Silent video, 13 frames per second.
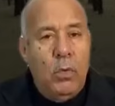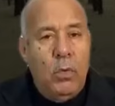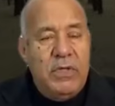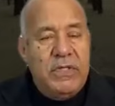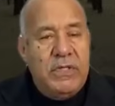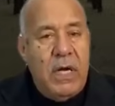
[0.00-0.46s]

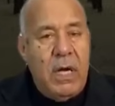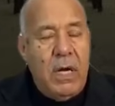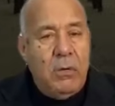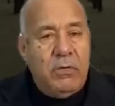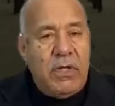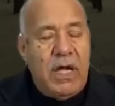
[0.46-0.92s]

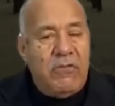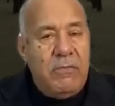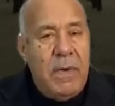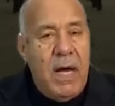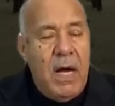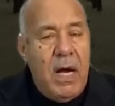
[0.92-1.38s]
وهزها
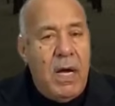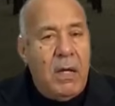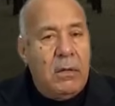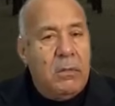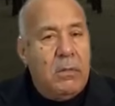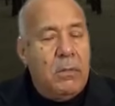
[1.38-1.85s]
وتعرف
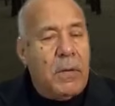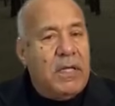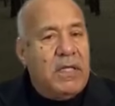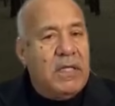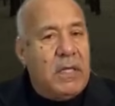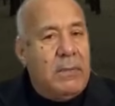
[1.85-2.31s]
معها
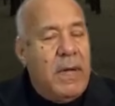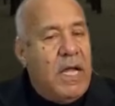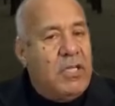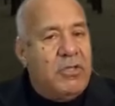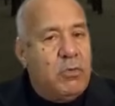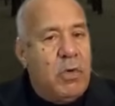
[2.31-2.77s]
بقى يهضر معاها
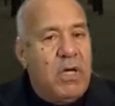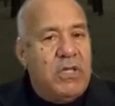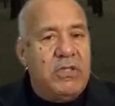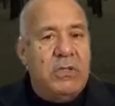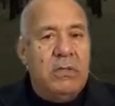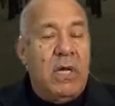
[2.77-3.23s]
على
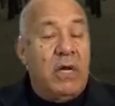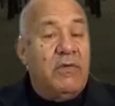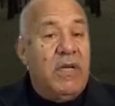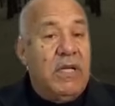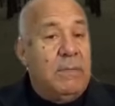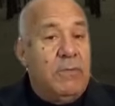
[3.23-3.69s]
الزواج
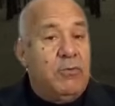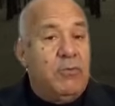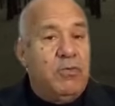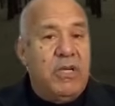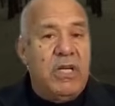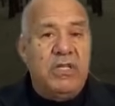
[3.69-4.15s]
عرفها هي
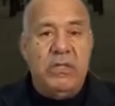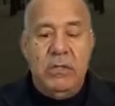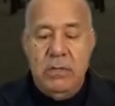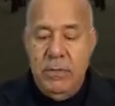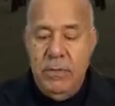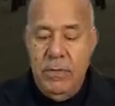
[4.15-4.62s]
ما
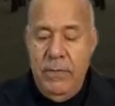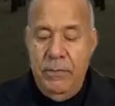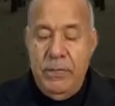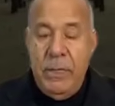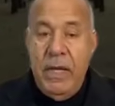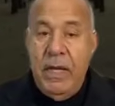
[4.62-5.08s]

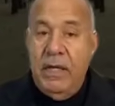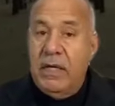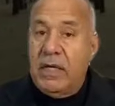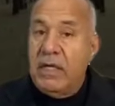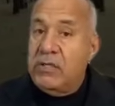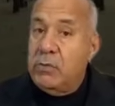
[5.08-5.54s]

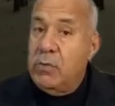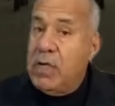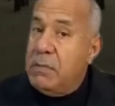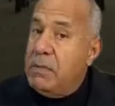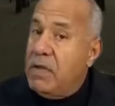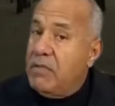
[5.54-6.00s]
هي كانت
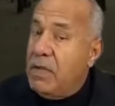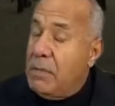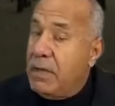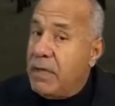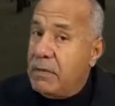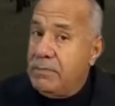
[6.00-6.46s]
سويه كبيره في
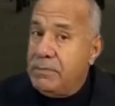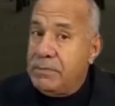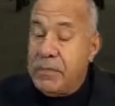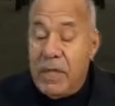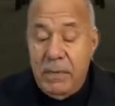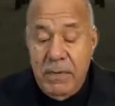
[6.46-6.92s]
العمر
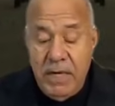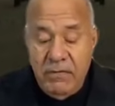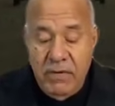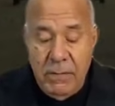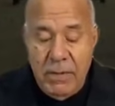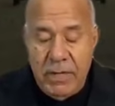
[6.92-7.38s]
كبيره
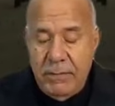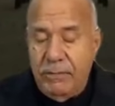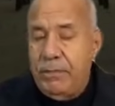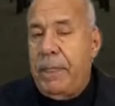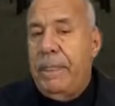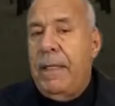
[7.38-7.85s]
في العمر
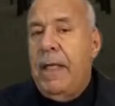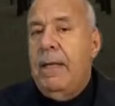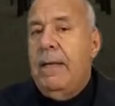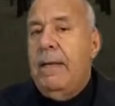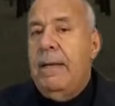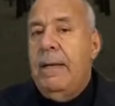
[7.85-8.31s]

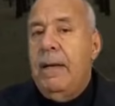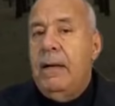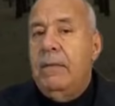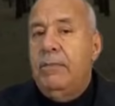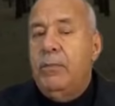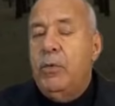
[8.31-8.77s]

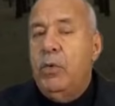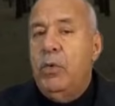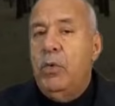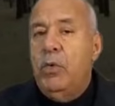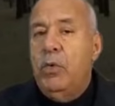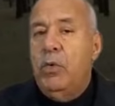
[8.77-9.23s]
و
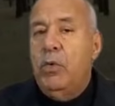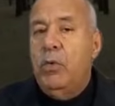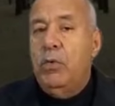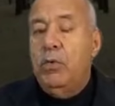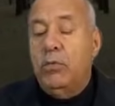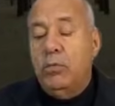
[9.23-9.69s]

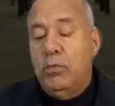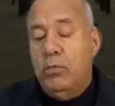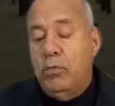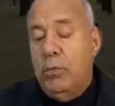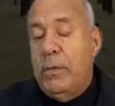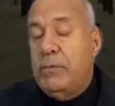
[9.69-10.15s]

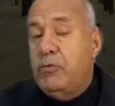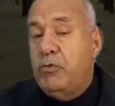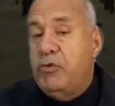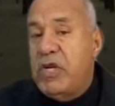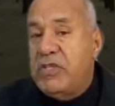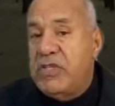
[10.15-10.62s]
وما
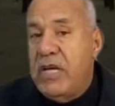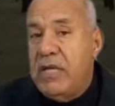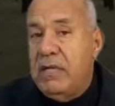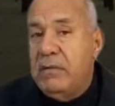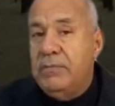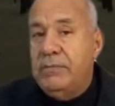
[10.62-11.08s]
مزوجاش
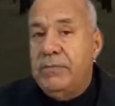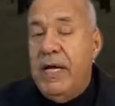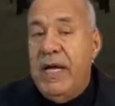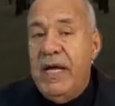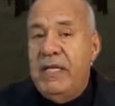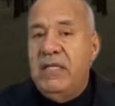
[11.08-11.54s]
هي
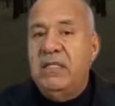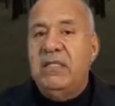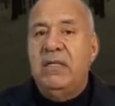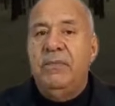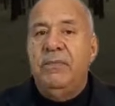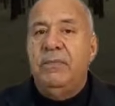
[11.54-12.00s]

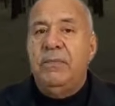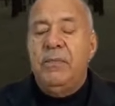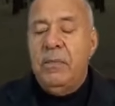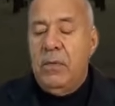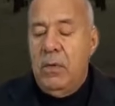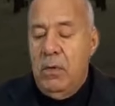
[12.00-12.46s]
عانس
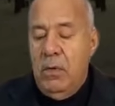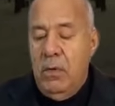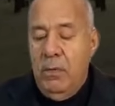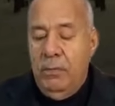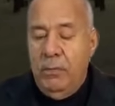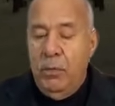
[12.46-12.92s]

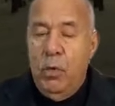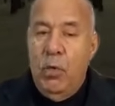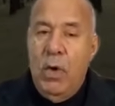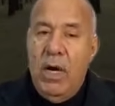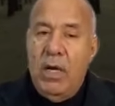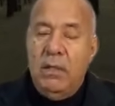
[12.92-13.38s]

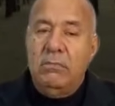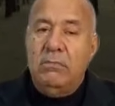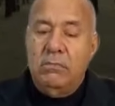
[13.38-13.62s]
هو